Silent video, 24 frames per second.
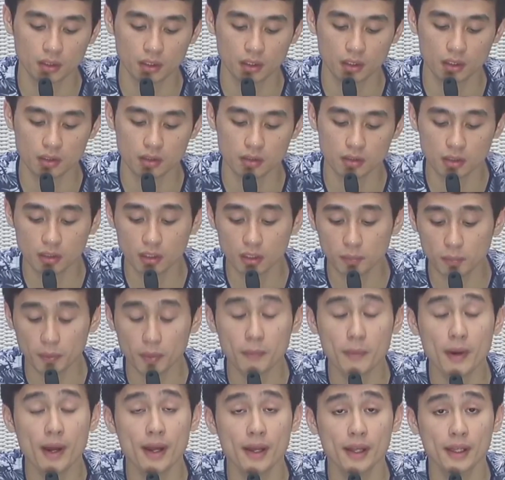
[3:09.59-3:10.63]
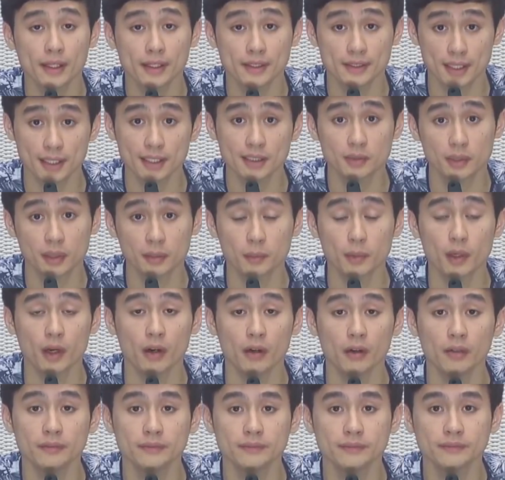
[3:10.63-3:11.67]
Yan, siguro po bisexual po
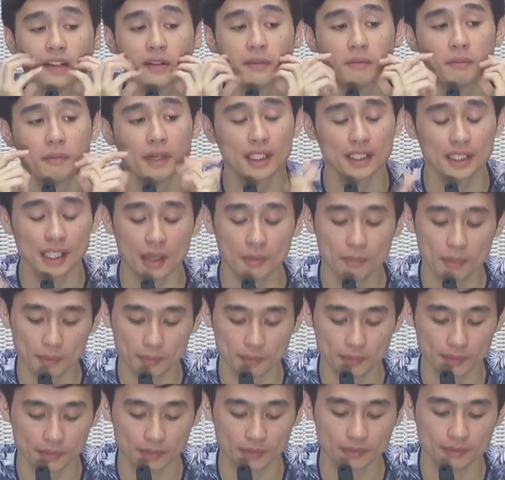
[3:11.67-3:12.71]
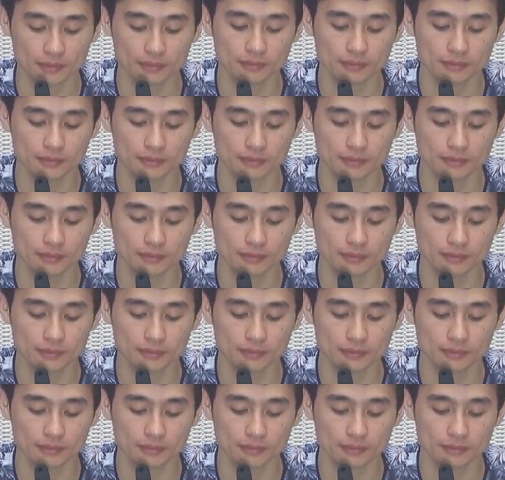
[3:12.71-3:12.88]
ako. Bata pa po.